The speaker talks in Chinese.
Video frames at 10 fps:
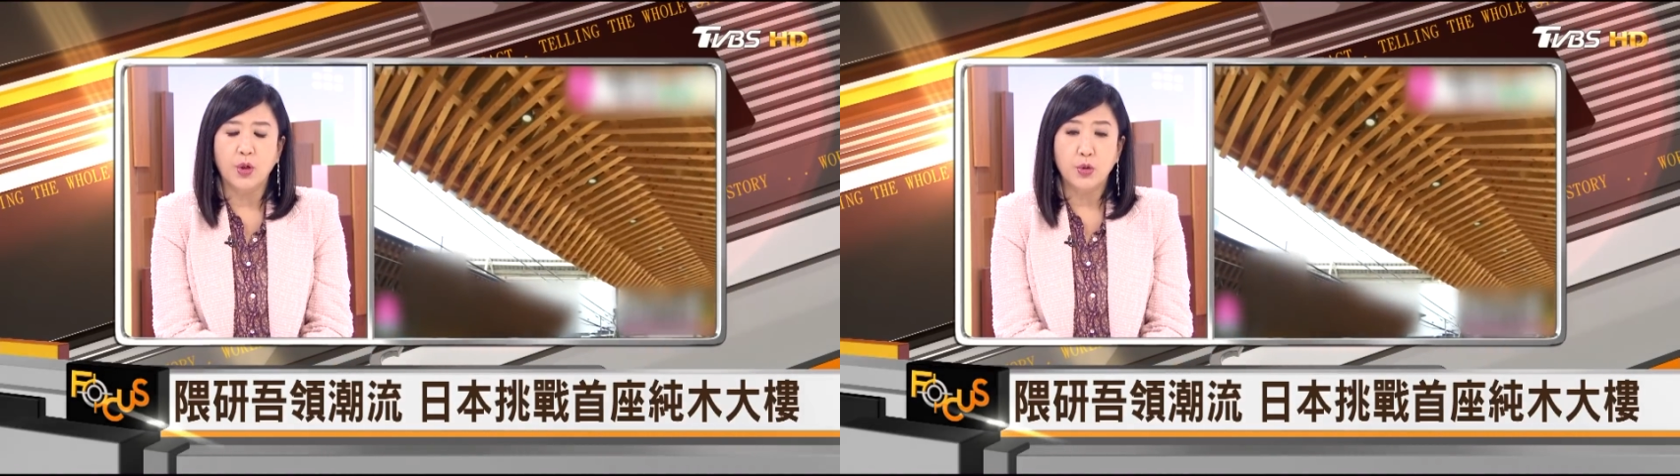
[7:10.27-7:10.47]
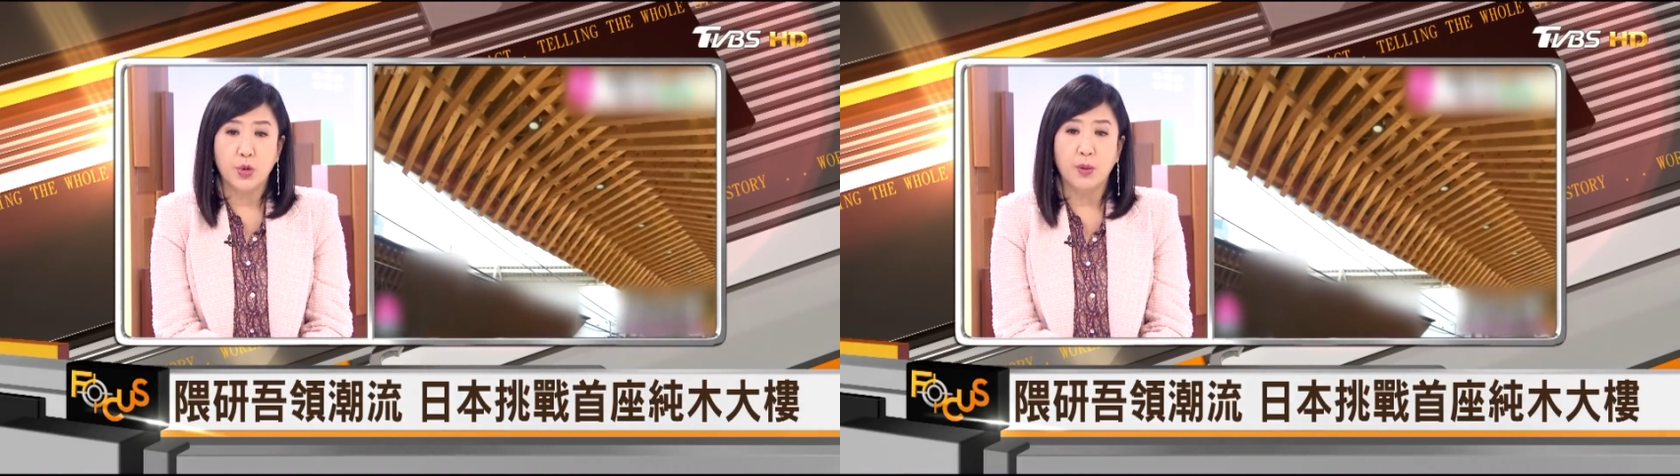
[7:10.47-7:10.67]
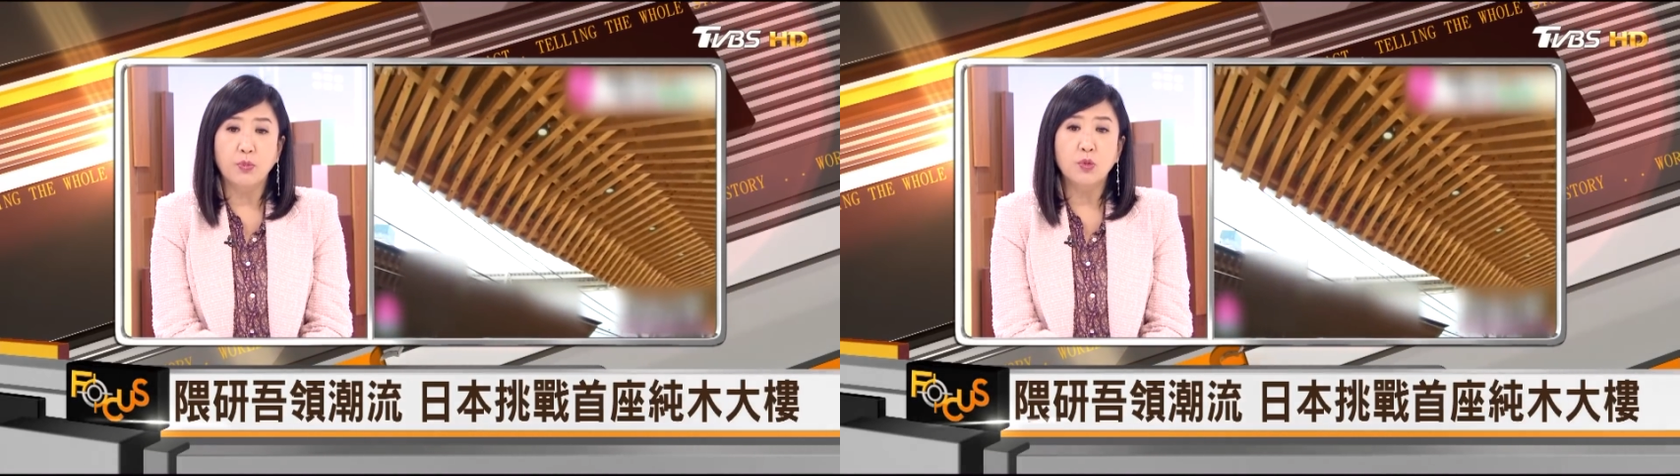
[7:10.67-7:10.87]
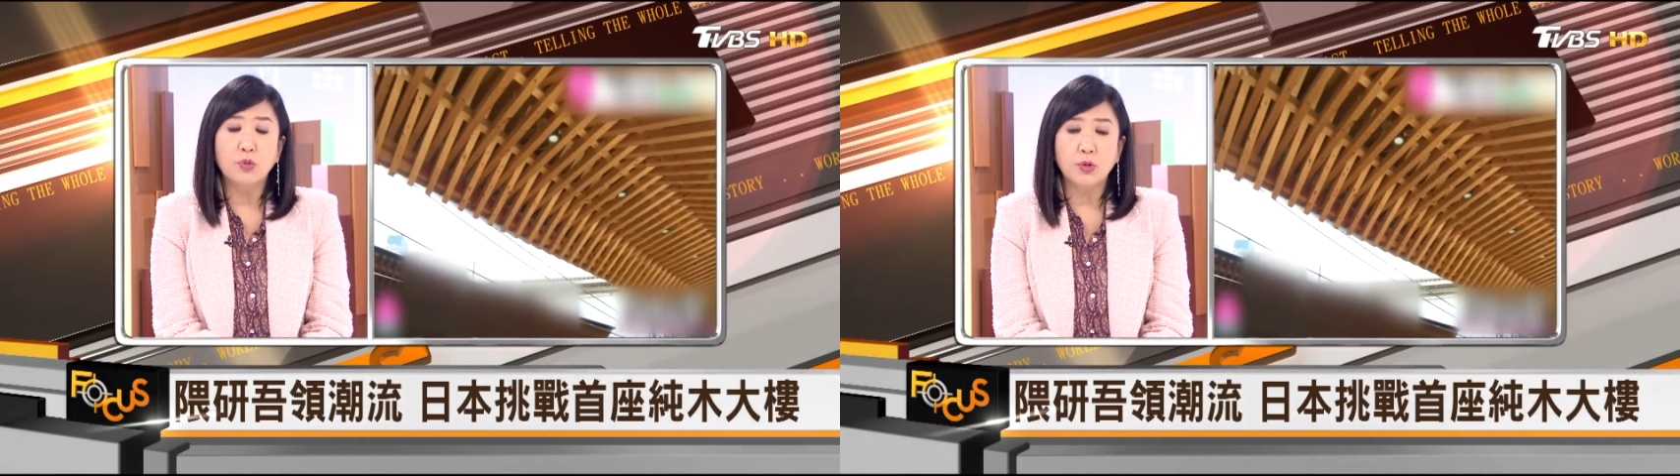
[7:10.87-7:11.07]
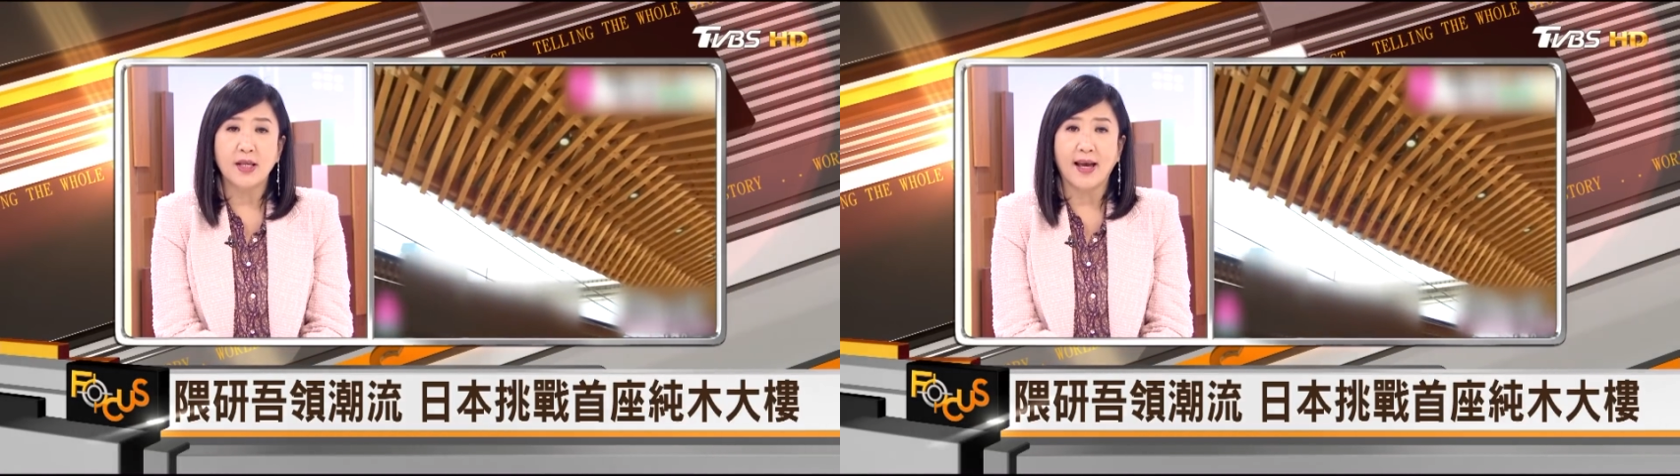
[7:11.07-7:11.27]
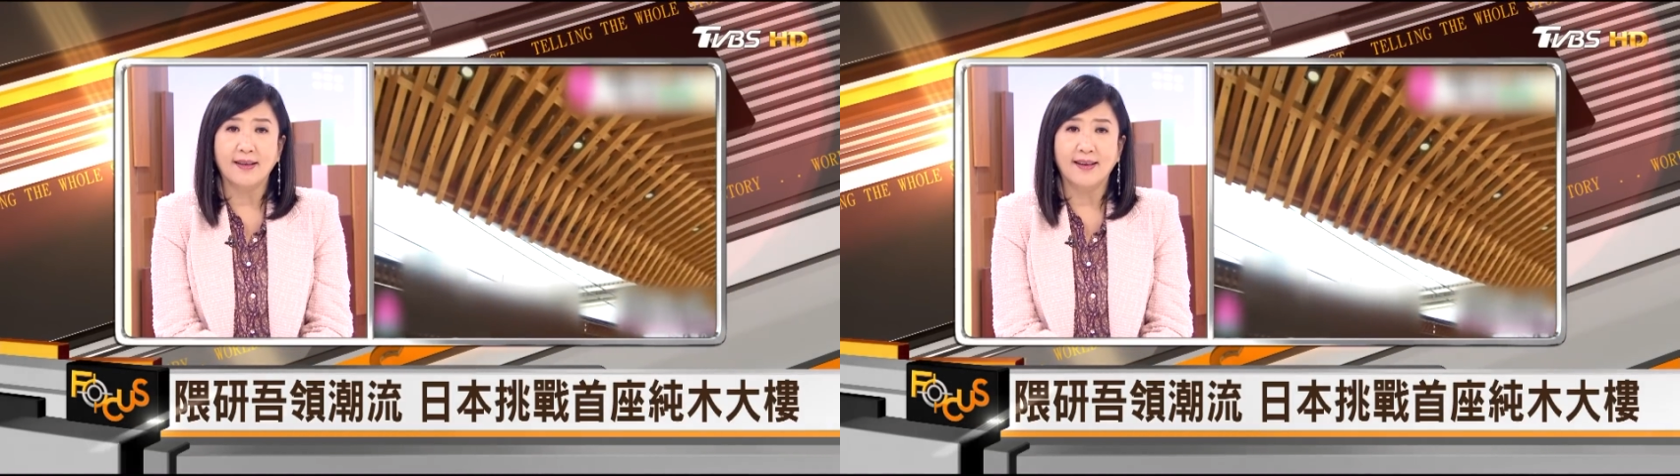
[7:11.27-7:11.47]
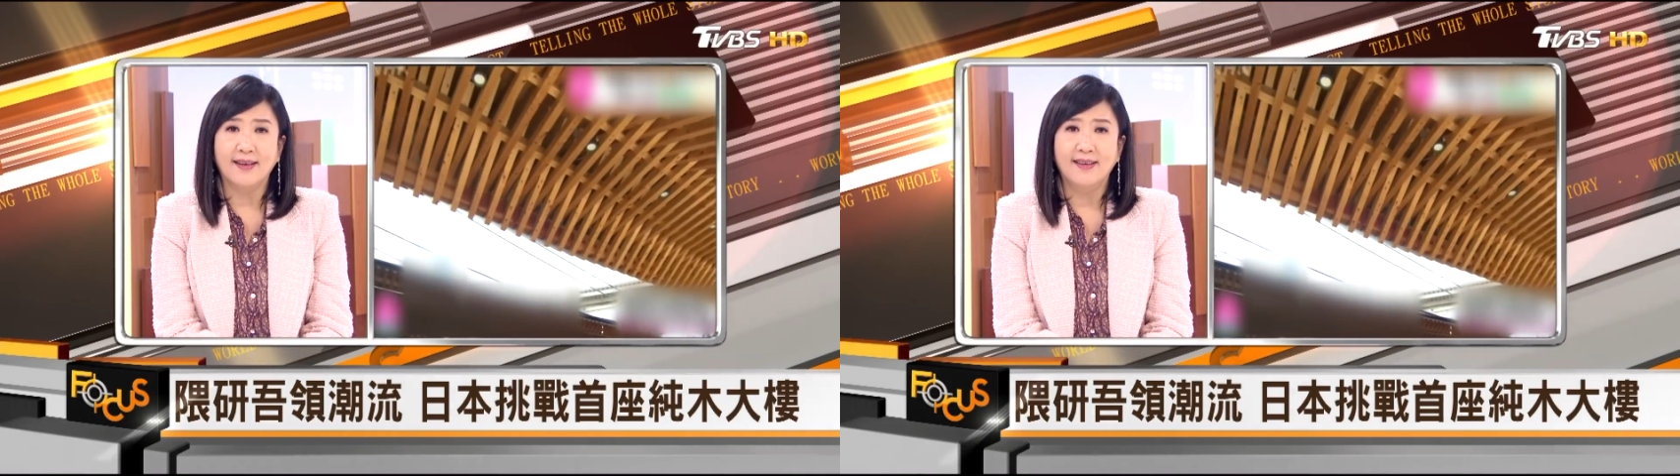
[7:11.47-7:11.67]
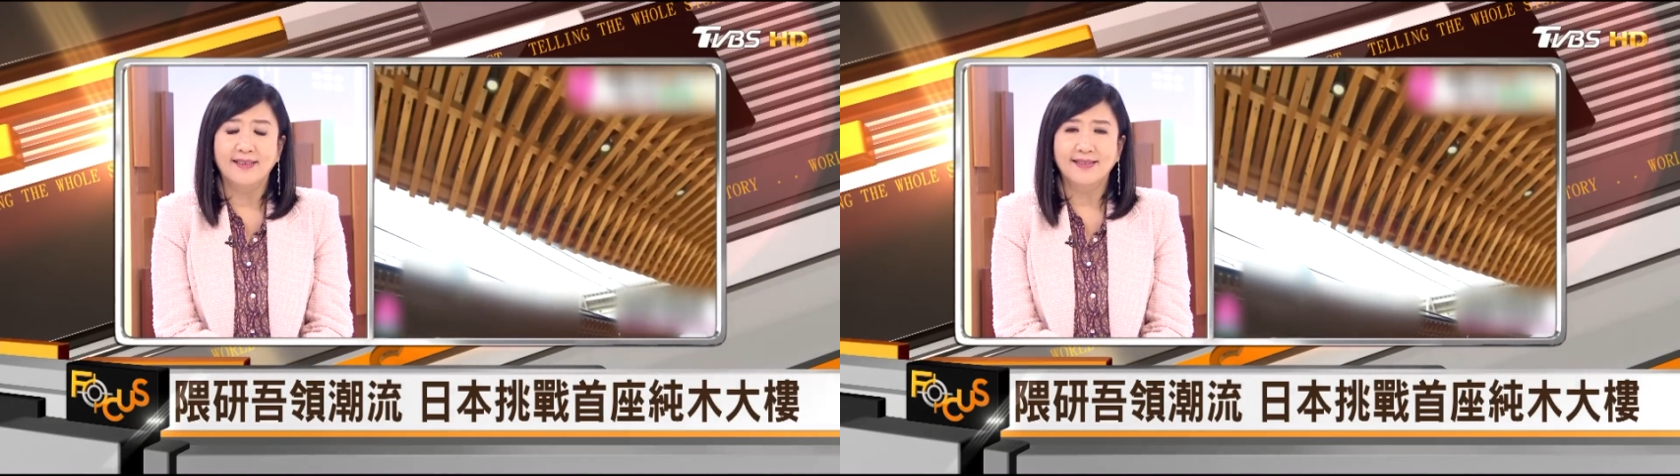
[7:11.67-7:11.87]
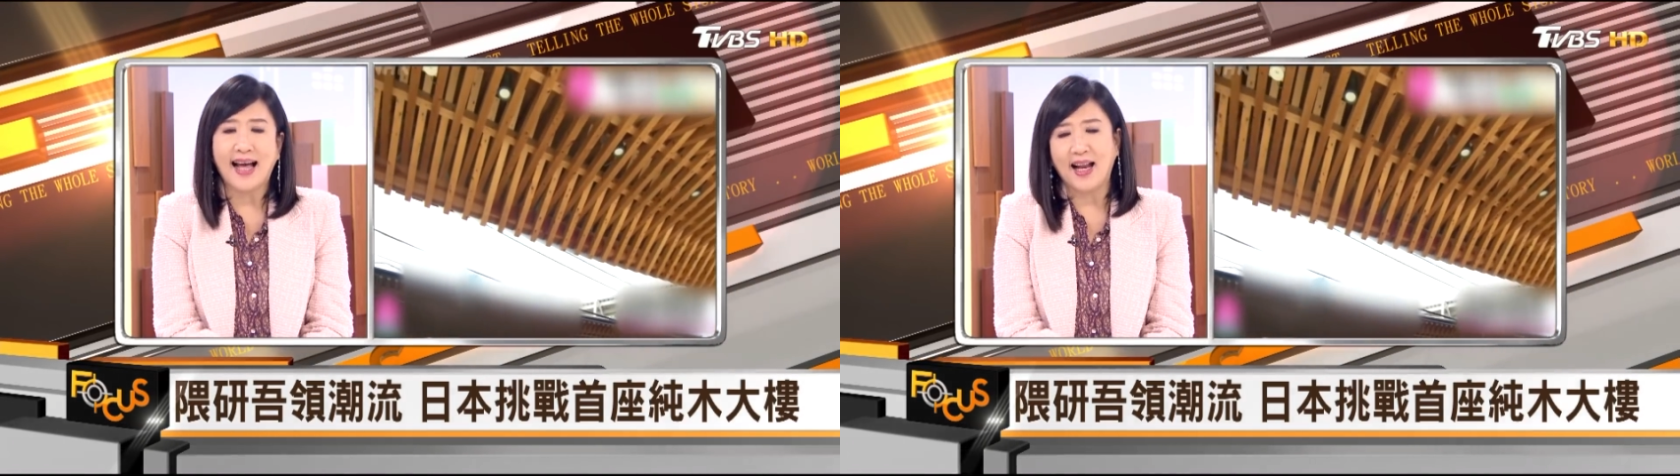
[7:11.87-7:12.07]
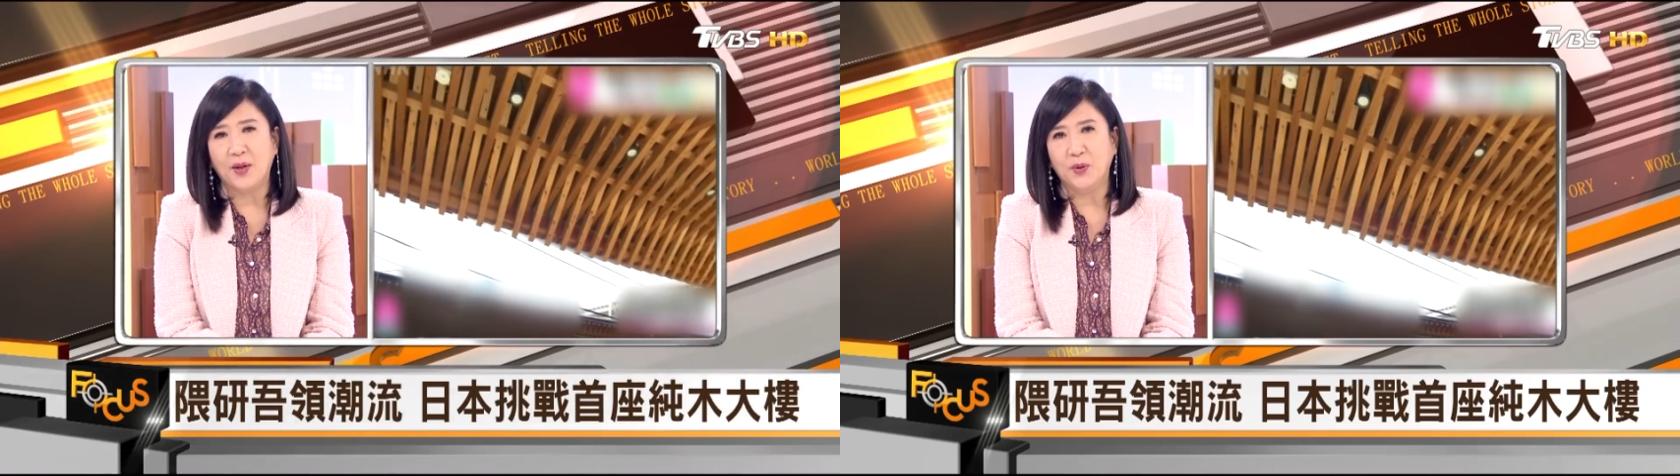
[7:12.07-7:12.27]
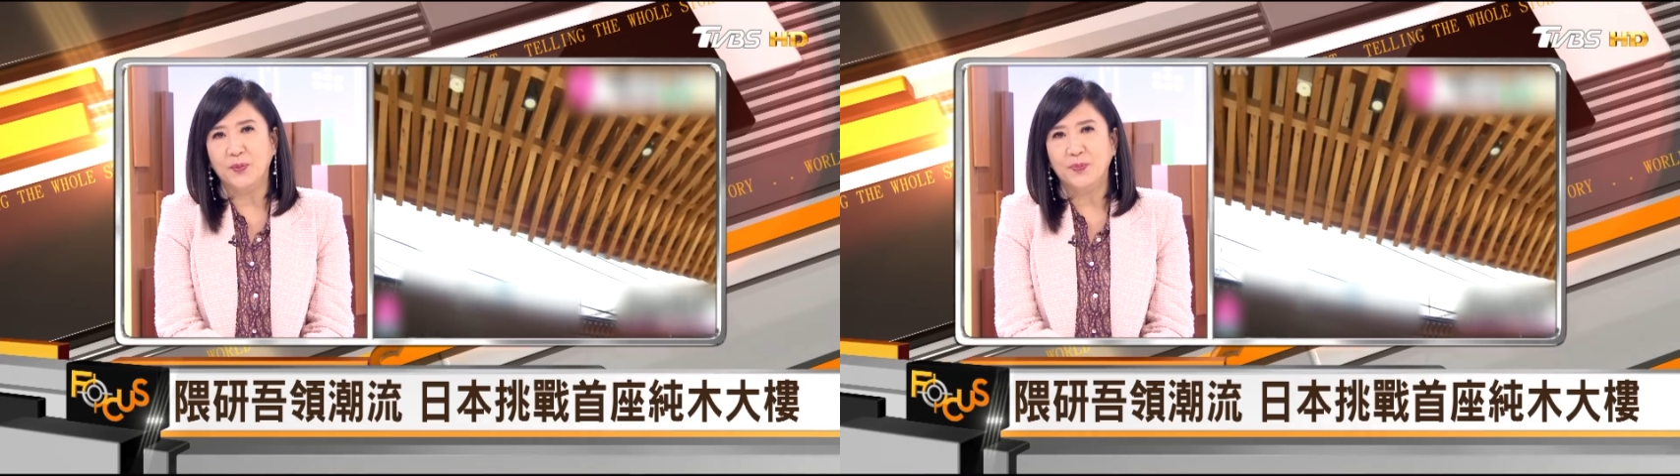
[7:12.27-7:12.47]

全部木材的大楼。